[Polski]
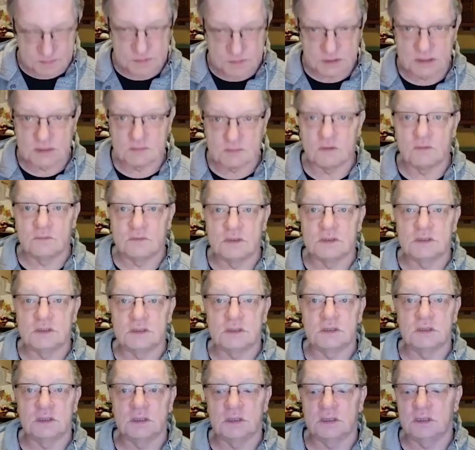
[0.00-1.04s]
przysłał mi
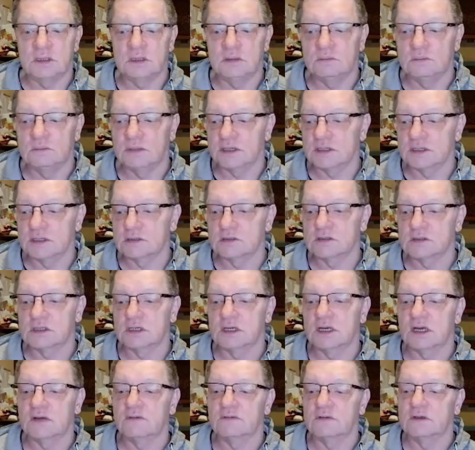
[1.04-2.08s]
dzisiaj bardzo
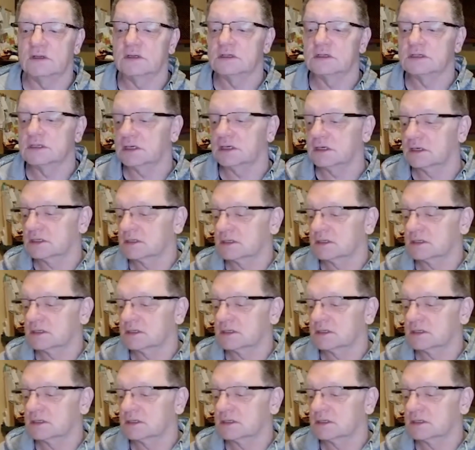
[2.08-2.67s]
ciekawy, zaraz